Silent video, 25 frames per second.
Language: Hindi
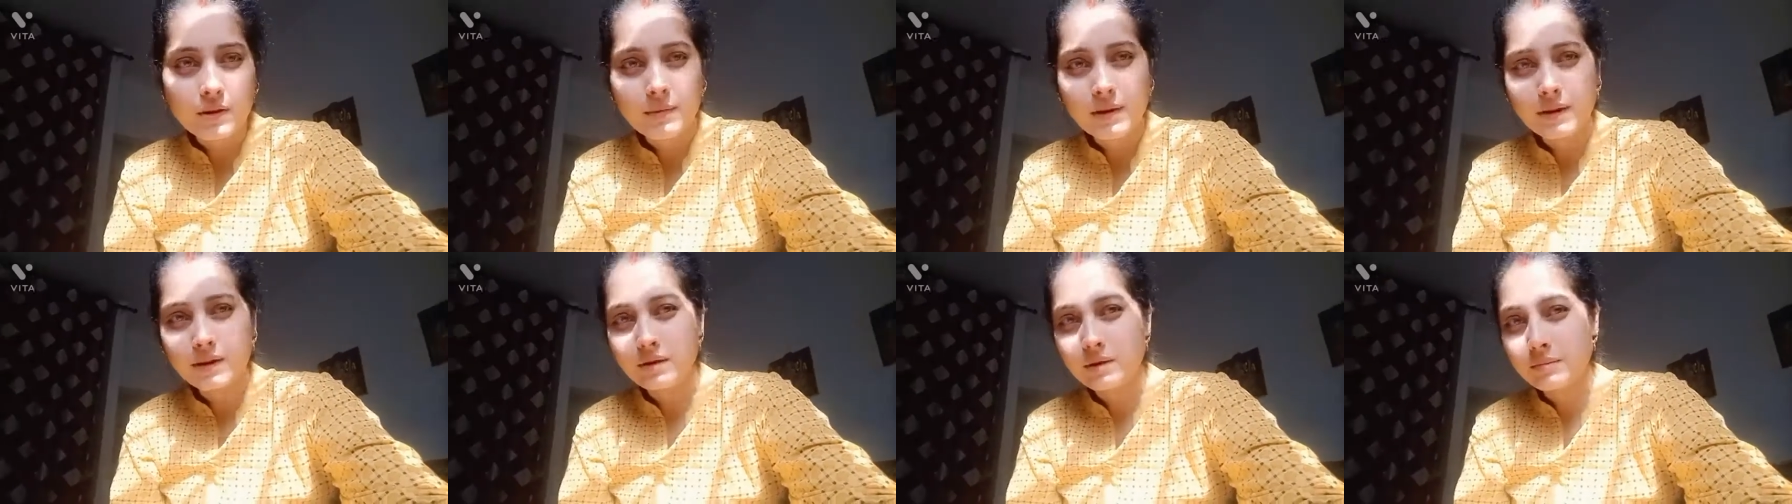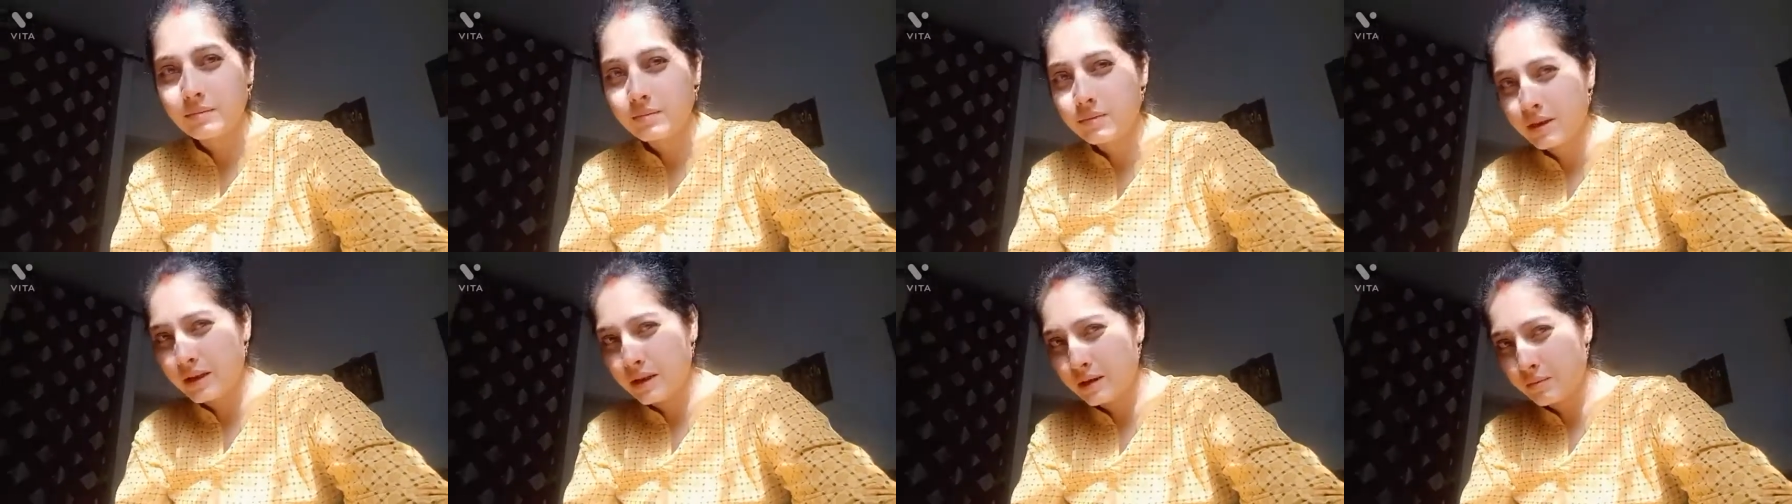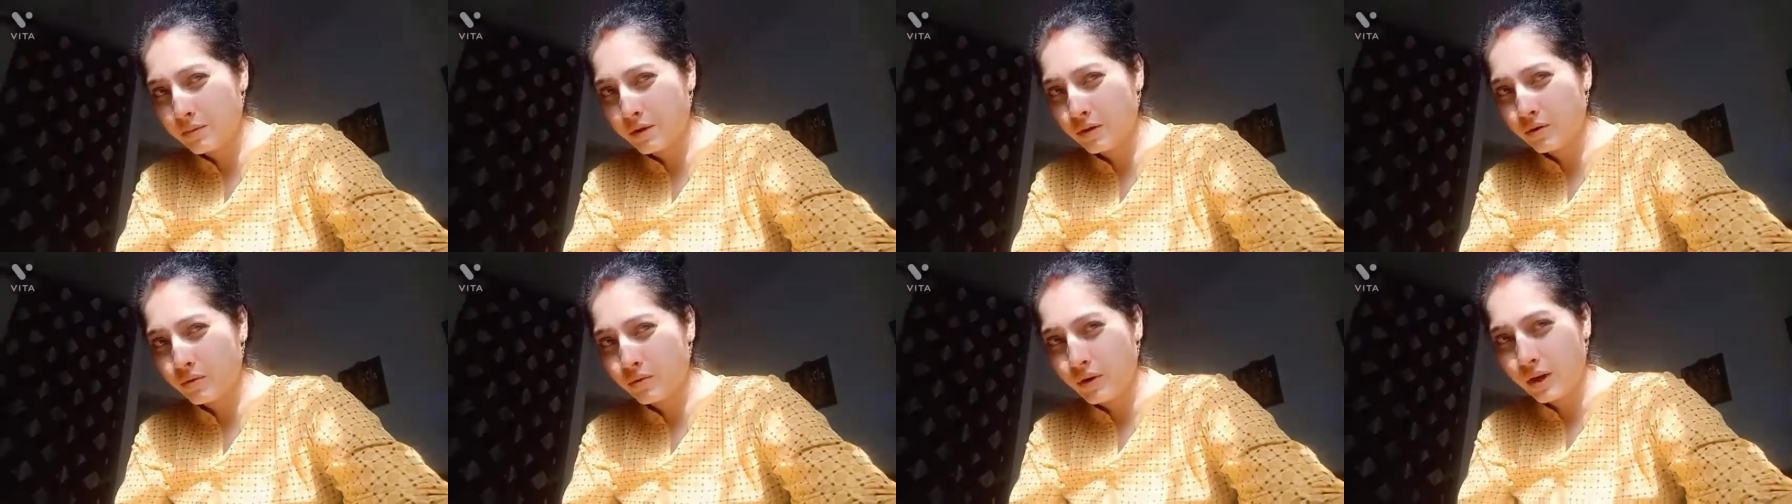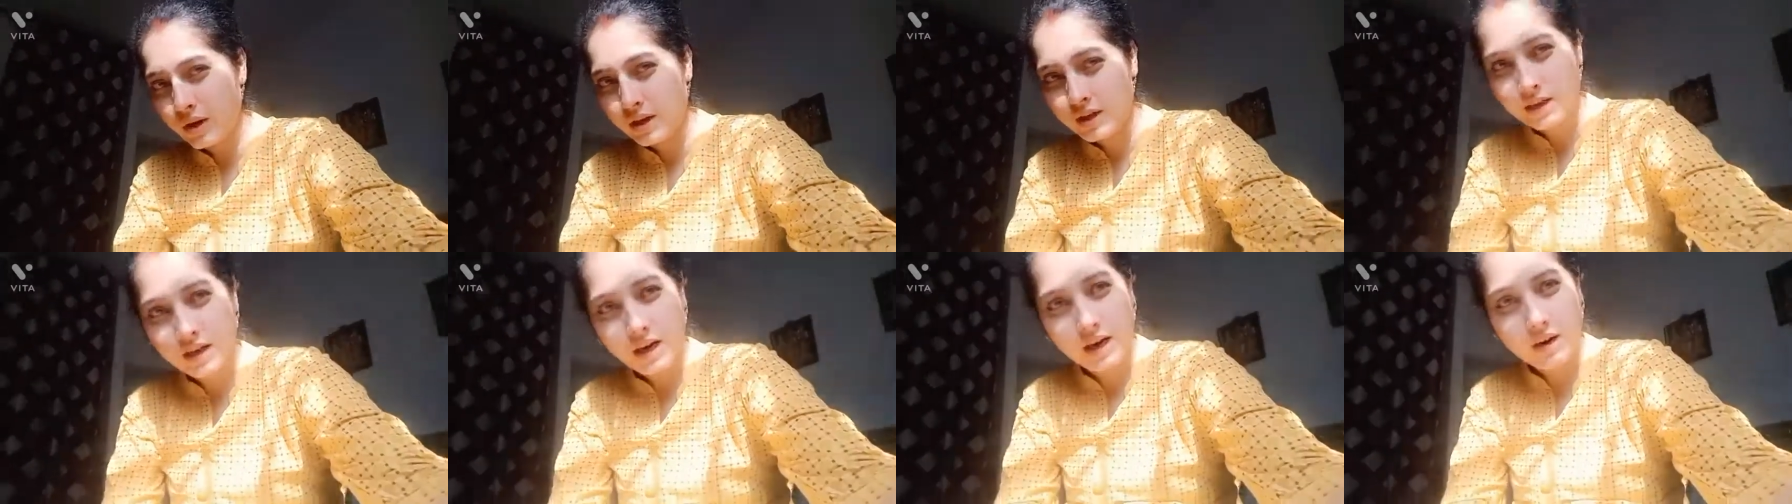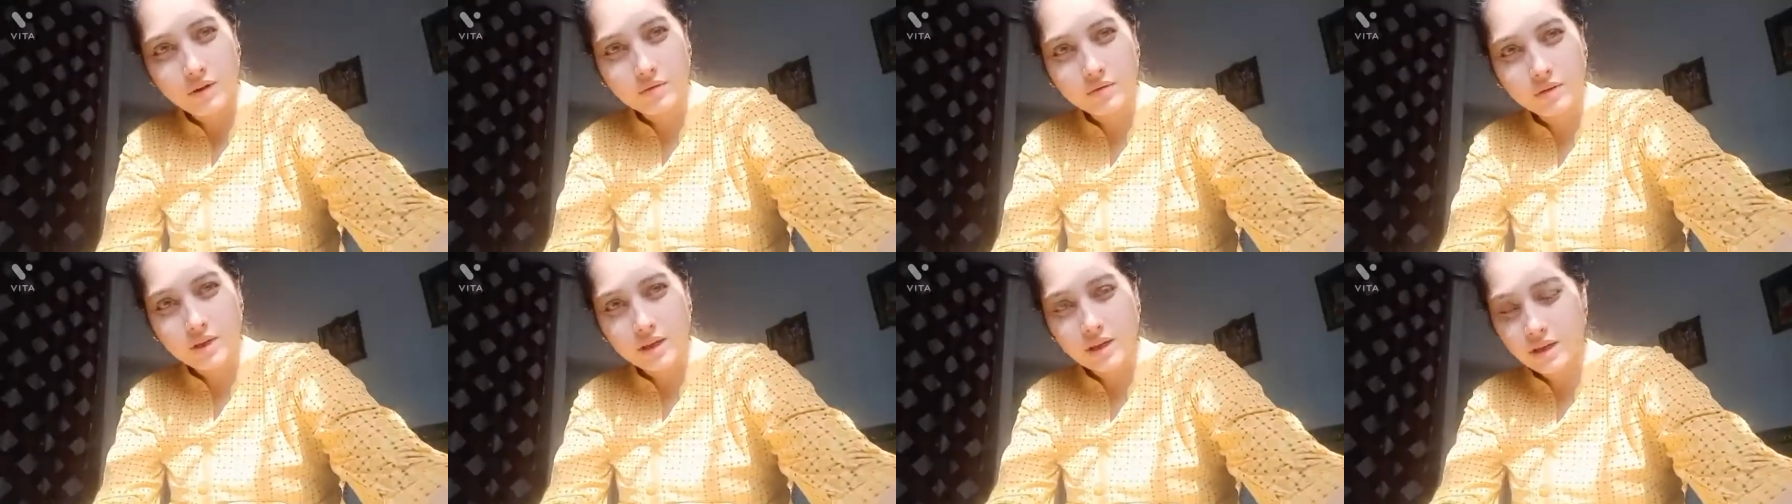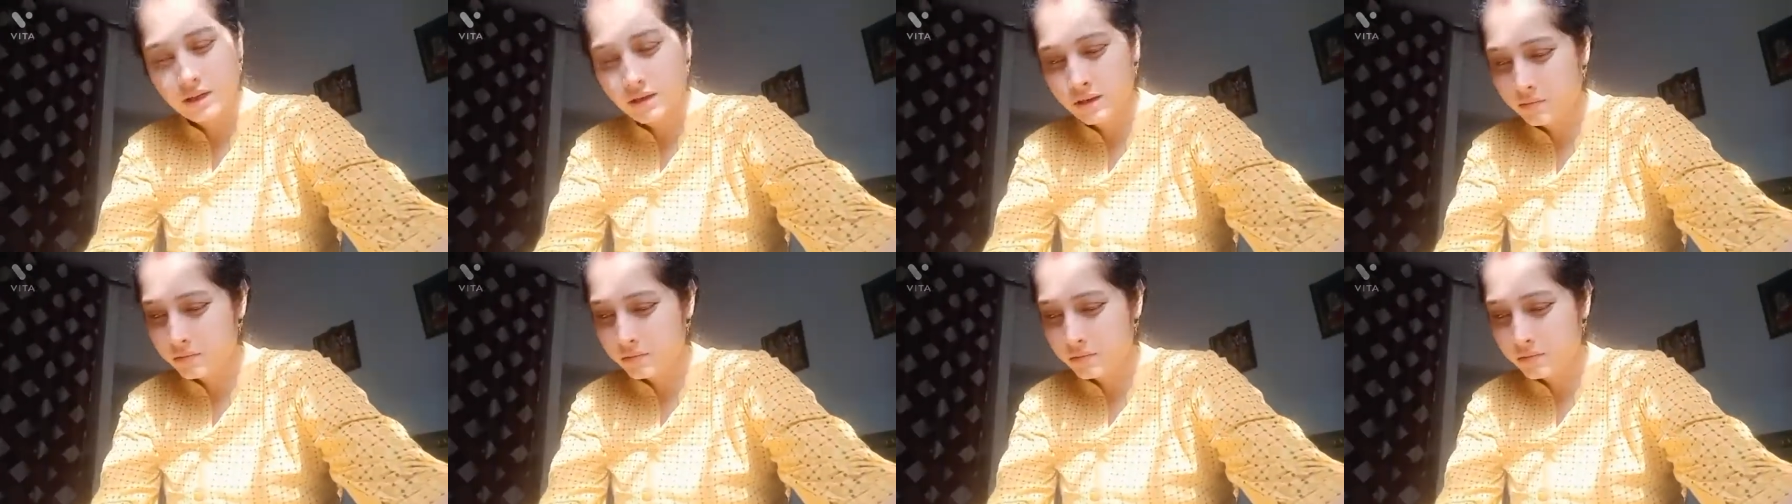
गर्मी थोड़ा स्टार्ट होता है ना तब इधर